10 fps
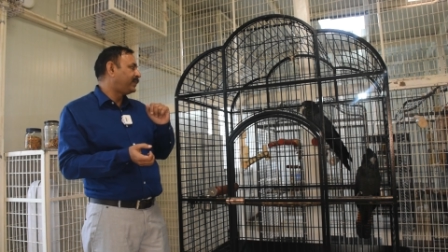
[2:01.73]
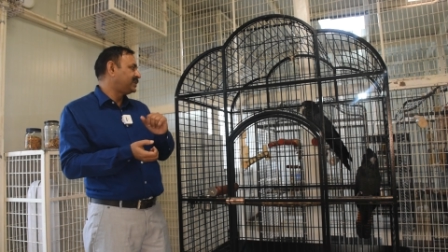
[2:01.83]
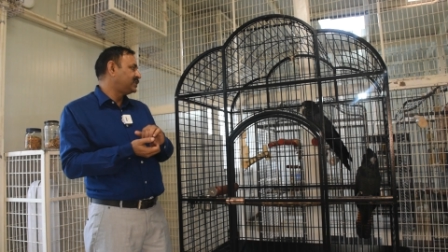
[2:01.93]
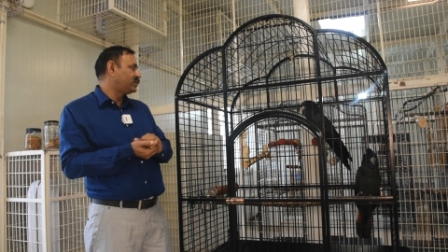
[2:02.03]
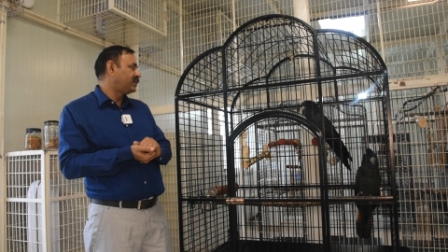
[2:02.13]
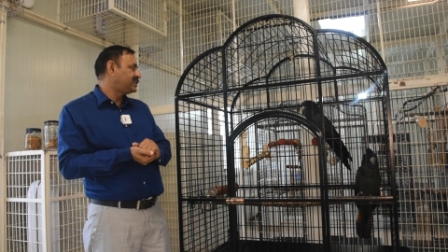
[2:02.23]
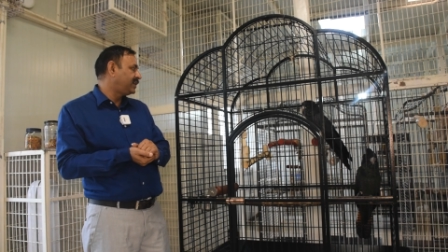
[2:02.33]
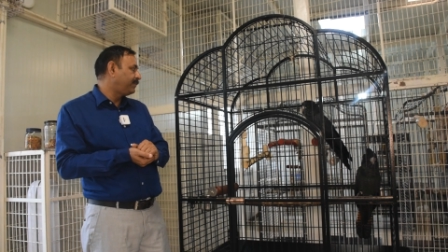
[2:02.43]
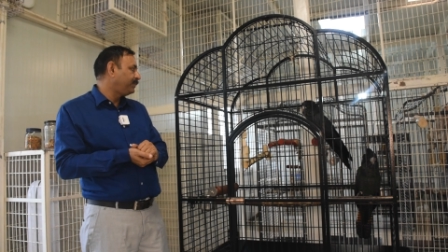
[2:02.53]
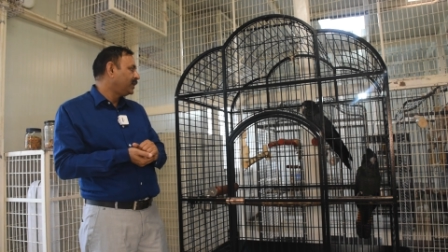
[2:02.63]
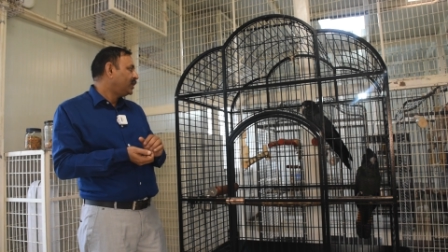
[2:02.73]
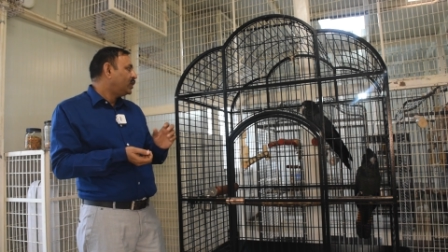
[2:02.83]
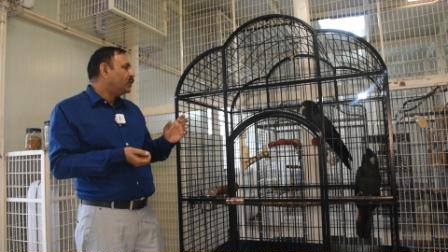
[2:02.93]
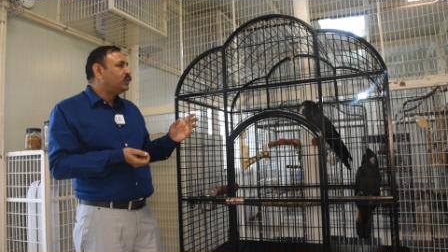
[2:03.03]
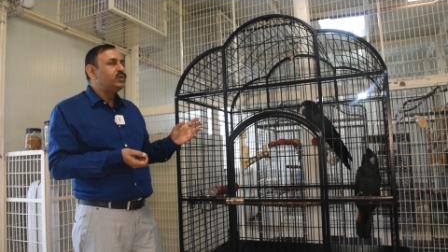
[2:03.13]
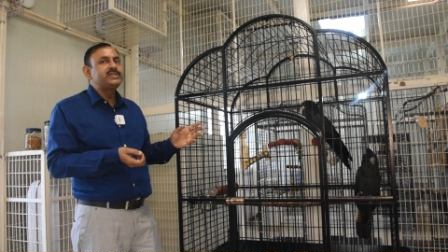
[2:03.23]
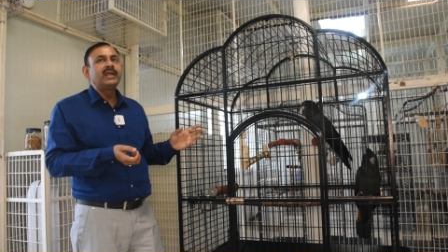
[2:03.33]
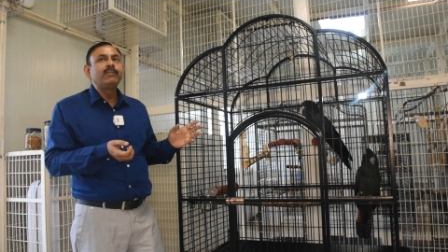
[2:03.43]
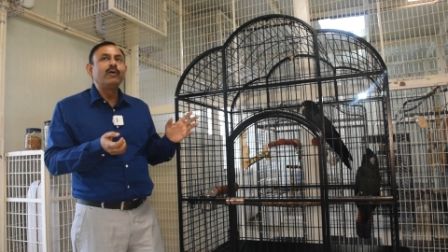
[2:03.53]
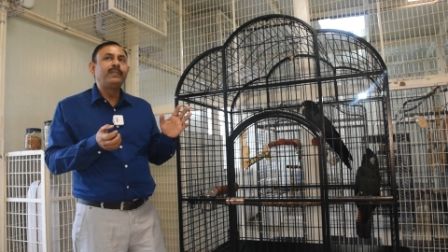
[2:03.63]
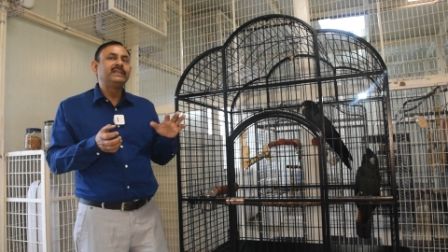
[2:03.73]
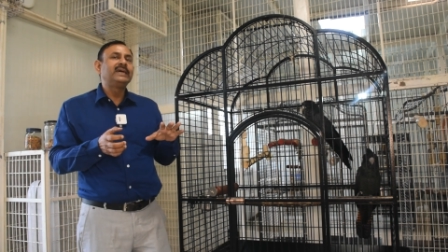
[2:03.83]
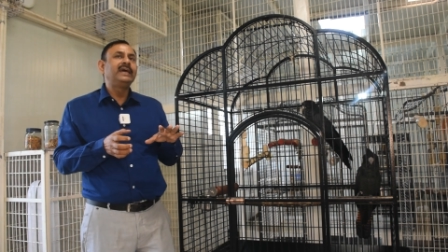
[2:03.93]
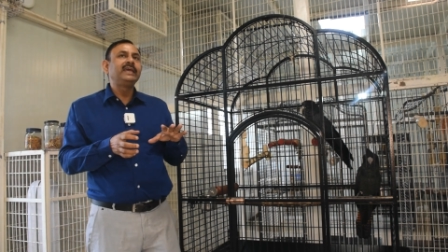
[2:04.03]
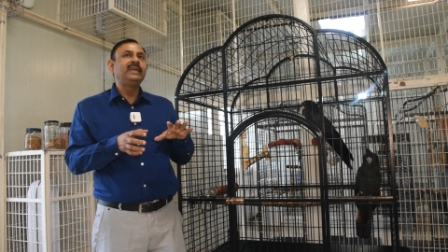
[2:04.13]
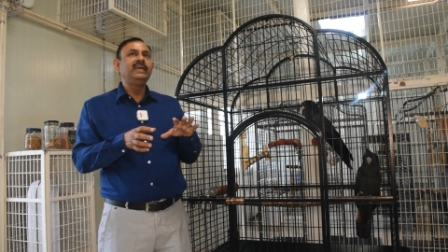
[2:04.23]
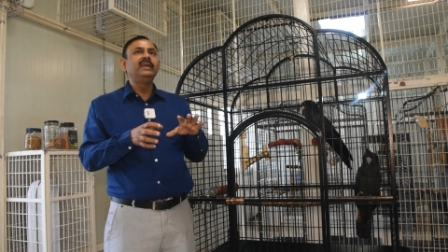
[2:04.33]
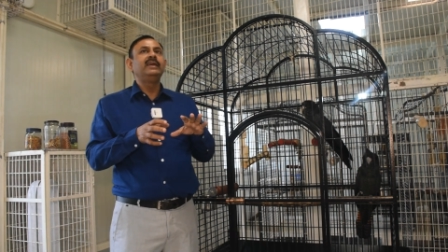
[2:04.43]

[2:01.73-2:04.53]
परचेज होना चाहिए दूसरा आपको पता है कि